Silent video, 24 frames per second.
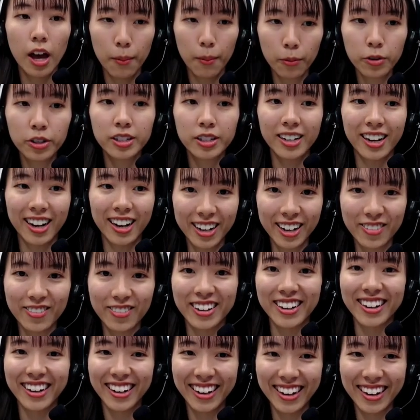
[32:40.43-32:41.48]
もしあれ
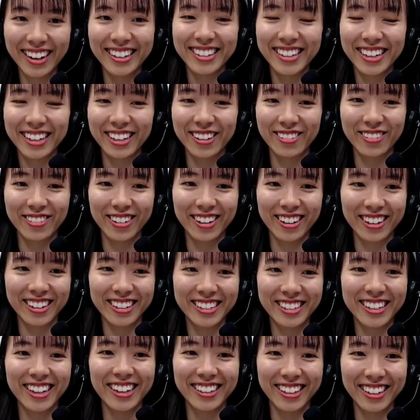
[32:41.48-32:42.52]
ば、はい、ぜひお伺い
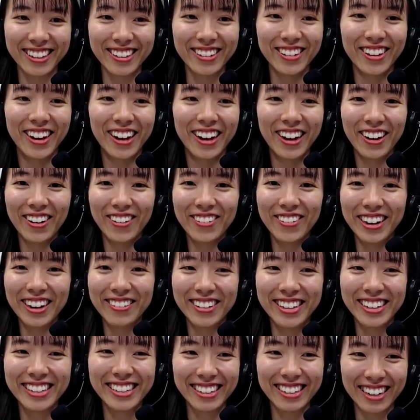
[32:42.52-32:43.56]
したいなと思い
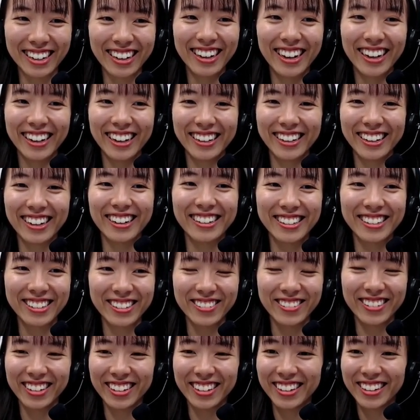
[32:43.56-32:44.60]
ますが、いかがでしょ
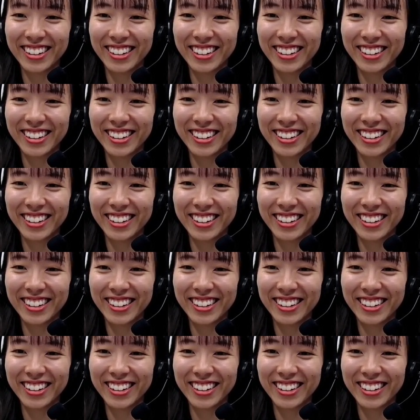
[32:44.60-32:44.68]
うか。